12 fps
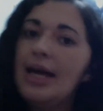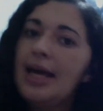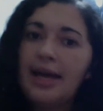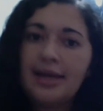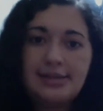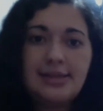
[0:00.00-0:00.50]

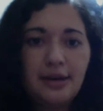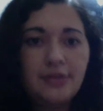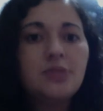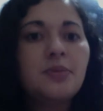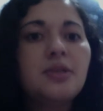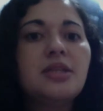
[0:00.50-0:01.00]
Esse
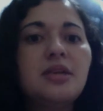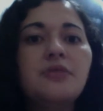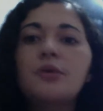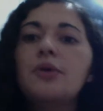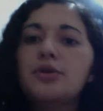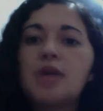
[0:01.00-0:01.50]
ano em
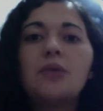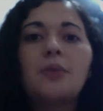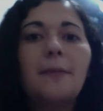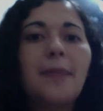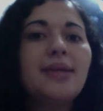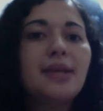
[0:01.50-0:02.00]
específico, eu tenho
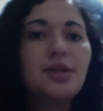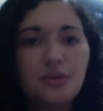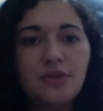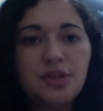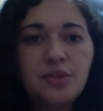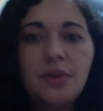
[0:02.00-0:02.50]
uma meta de
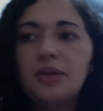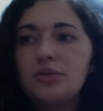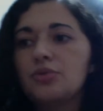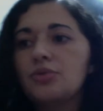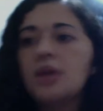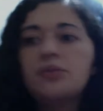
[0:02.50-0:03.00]

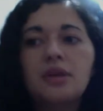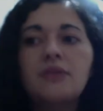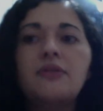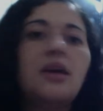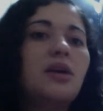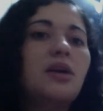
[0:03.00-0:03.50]
investimento. No ano
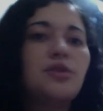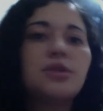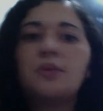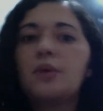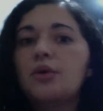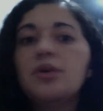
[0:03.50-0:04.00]
que vem, eu vou ter
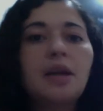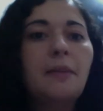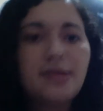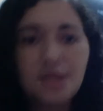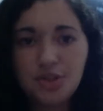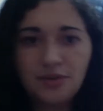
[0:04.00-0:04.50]
uma outra
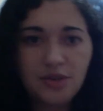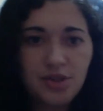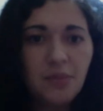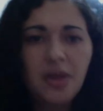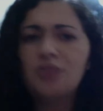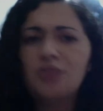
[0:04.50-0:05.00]
meta de
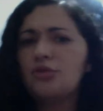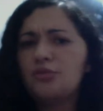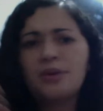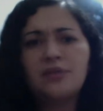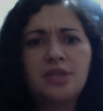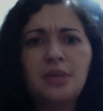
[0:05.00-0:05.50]
investimento.
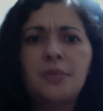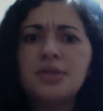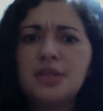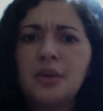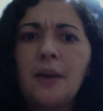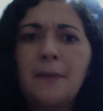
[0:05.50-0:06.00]
Para você, pode
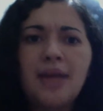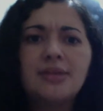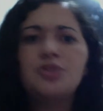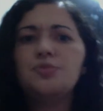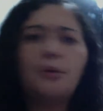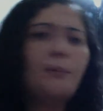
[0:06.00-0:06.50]
ser uma meta
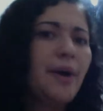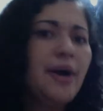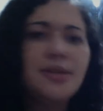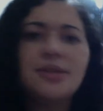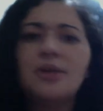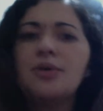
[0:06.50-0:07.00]
de
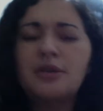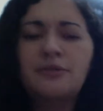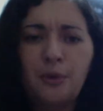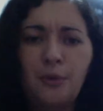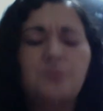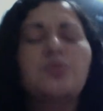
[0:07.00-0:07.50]
poupança, o que
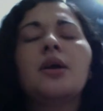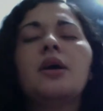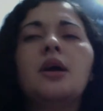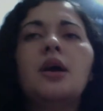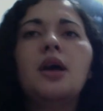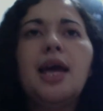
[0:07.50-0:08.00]
for.
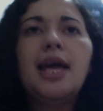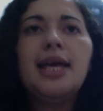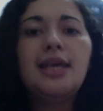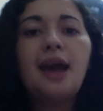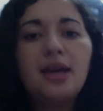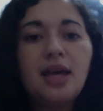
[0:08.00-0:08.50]

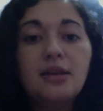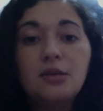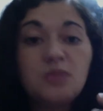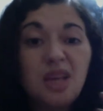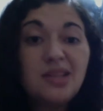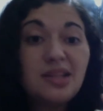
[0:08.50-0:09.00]
E aí, ele
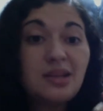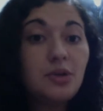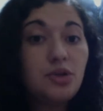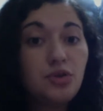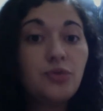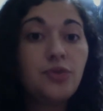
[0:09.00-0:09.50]
não tem
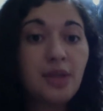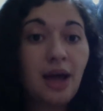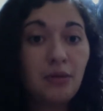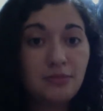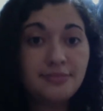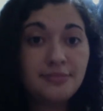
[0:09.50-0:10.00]
exatamente um
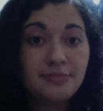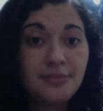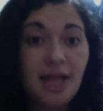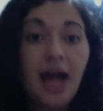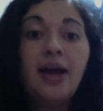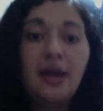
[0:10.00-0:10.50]
final
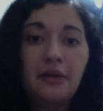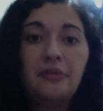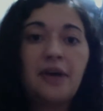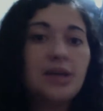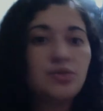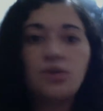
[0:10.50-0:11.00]
tá? Eu
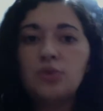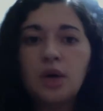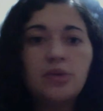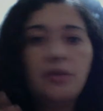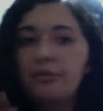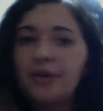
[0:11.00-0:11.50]
faço todo
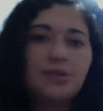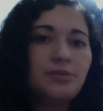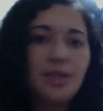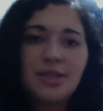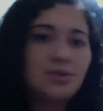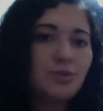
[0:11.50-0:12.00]
ano eu faço
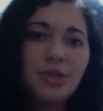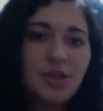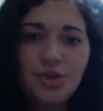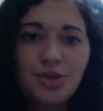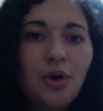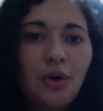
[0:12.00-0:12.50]
essas
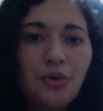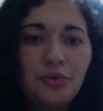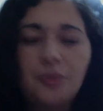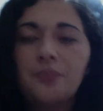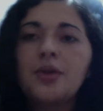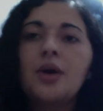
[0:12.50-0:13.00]
coisas de
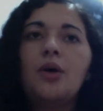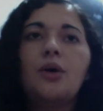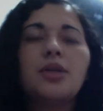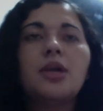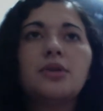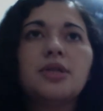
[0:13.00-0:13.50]
novo.
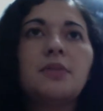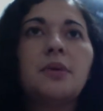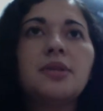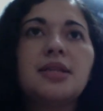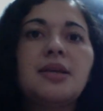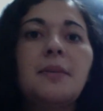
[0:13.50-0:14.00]
Outra coisa que
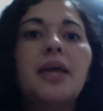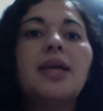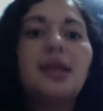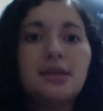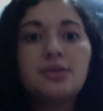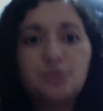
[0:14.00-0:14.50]
pode ser também
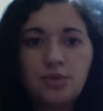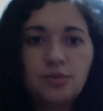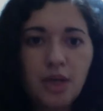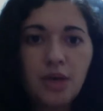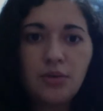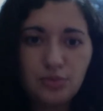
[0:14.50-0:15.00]
criação de
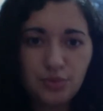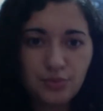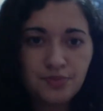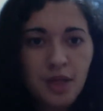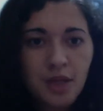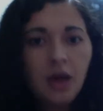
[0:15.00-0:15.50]
conteúdo.
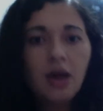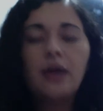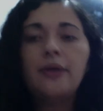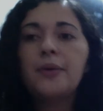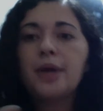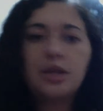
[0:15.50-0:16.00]

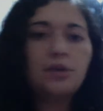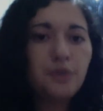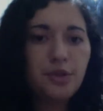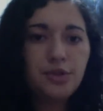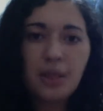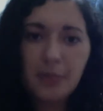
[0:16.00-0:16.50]
Eu crio
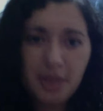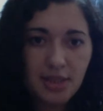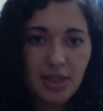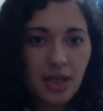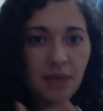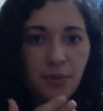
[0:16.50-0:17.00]
vídeos semanais
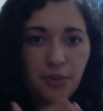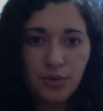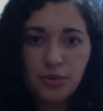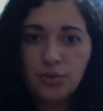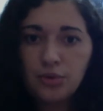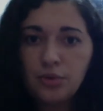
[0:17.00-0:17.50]
aqui para o
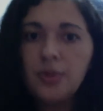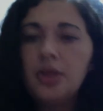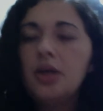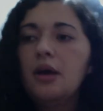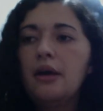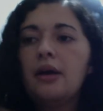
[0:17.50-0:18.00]

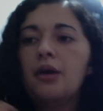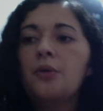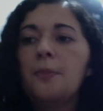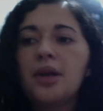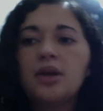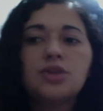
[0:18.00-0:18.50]
YouTube, eu
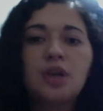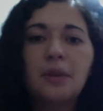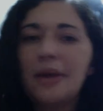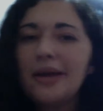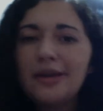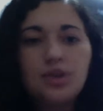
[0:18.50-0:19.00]

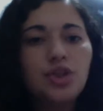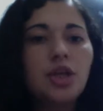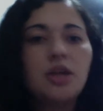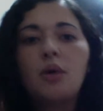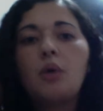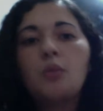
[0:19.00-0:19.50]
periodicamente
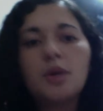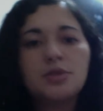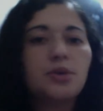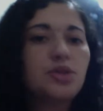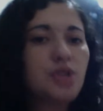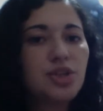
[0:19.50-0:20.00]
crio algumas
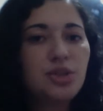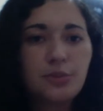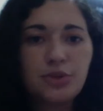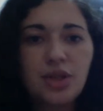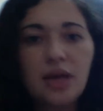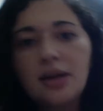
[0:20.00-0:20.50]
postagens para
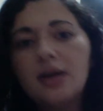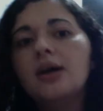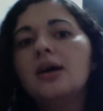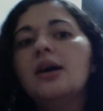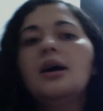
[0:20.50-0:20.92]
o Instagram,